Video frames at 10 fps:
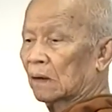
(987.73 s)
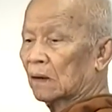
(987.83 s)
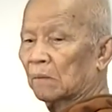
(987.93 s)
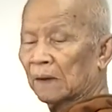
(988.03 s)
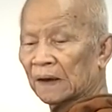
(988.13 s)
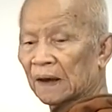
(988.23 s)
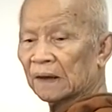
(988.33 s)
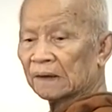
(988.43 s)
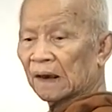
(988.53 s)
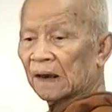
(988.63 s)
แล้วก็ไม่
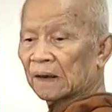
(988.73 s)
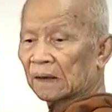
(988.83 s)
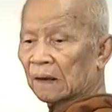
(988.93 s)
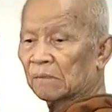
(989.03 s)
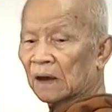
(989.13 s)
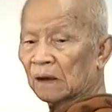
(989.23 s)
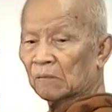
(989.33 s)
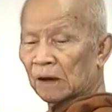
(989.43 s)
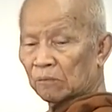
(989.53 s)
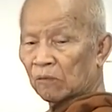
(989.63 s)
แน่ใจกำลัง
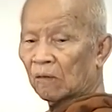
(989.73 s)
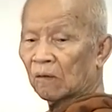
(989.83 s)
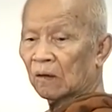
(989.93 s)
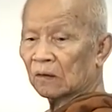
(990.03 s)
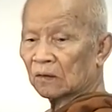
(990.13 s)
ไม่พอ